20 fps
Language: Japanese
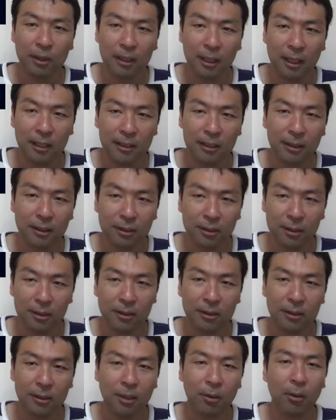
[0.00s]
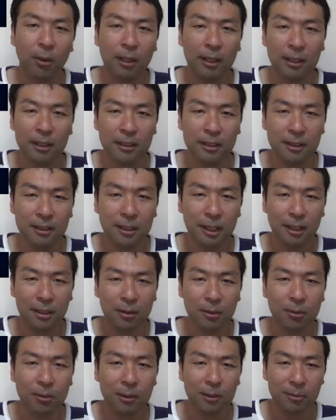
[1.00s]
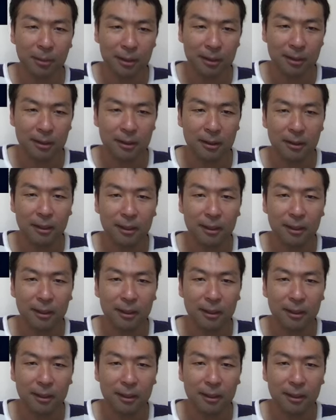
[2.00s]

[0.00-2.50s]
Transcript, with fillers: 対策についてお話ししたいと思います